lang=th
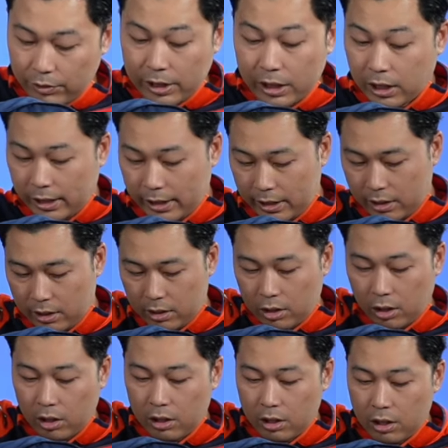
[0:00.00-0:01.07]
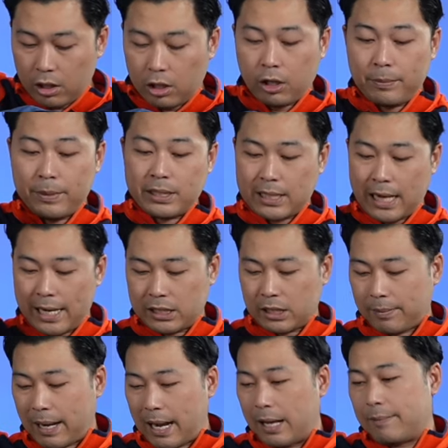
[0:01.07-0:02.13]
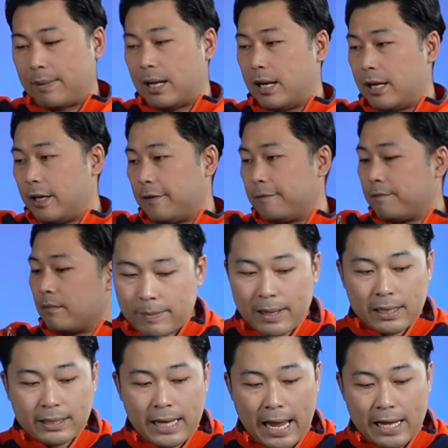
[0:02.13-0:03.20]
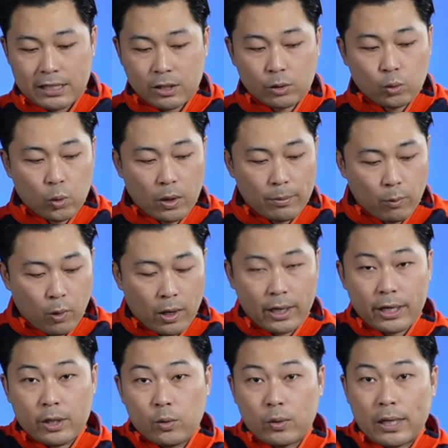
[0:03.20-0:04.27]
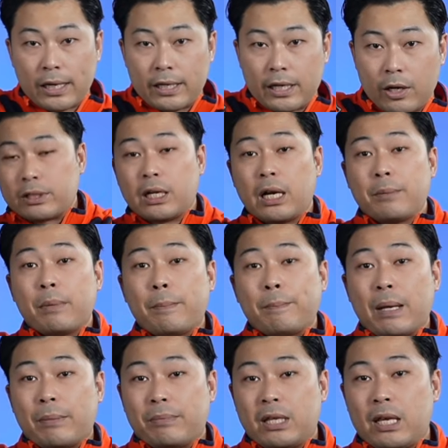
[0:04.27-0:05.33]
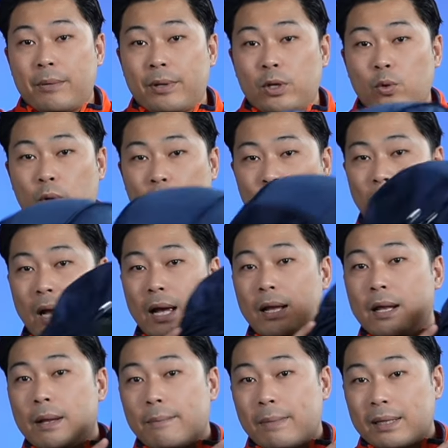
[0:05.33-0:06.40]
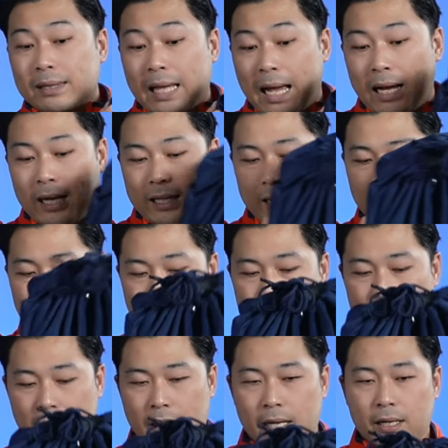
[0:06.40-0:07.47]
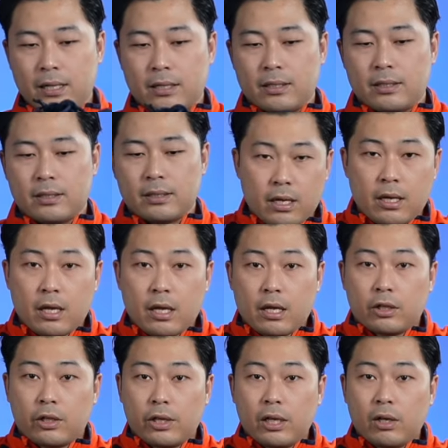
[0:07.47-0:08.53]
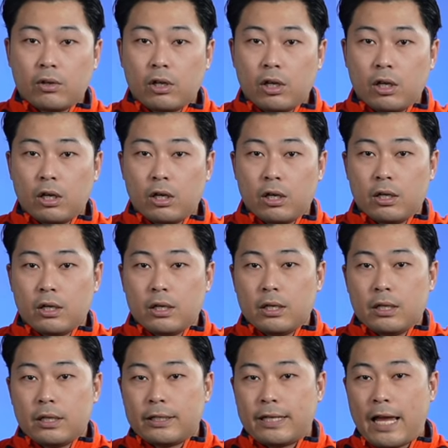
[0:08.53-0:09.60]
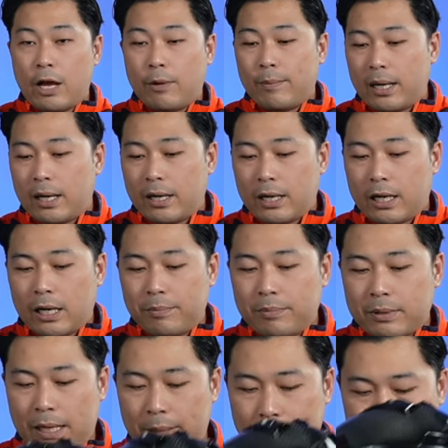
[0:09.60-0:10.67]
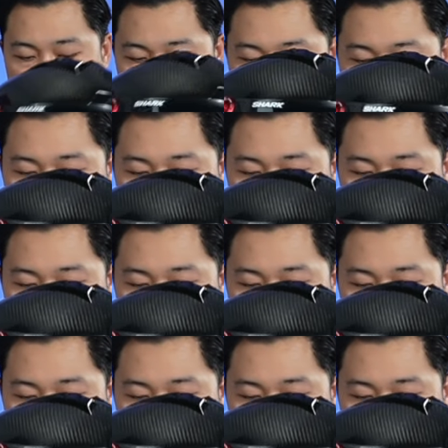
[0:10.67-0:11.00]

เท่านี้เลยเนาะแล้วก็มีสายสะพายมาให้เดี๋ยวจะมาแกะเจ้าตัวหมวกให้ดูกันเราจะได้มาเปรียบเทียบให้ดูกันว่ามันต่างกันยังไงนะฮะตอนนี้เราก็แกะมาแล้วนะครับกับ